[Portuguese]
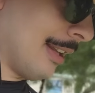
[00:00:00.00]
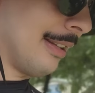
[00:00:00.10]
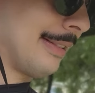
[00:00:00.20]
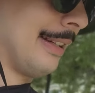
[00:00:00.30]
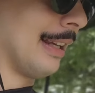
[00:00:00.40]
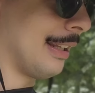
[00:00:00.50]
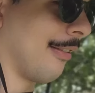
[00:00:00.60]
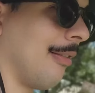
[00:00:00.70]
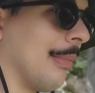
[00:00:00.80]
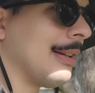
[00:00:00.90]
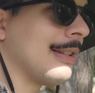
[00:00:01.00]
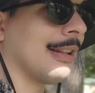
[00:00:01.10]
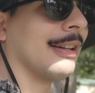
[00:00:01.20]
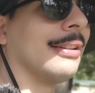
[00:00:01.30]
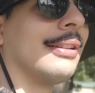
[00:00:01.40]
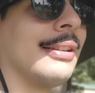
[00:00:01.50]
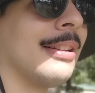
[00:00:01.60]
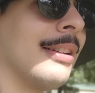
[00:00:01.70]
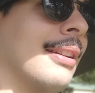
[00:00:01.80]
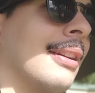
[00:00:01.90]
Vocês já devem imaginar.
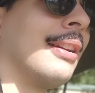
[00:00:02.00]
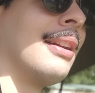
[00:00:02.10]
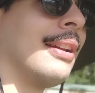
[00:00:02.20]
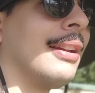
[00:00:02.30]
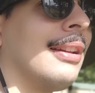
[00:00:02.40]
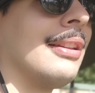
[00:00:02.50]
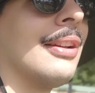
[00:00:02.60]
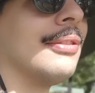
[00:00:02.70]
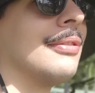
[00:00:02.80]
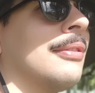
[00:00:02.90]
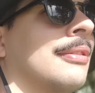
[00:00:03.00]
Então,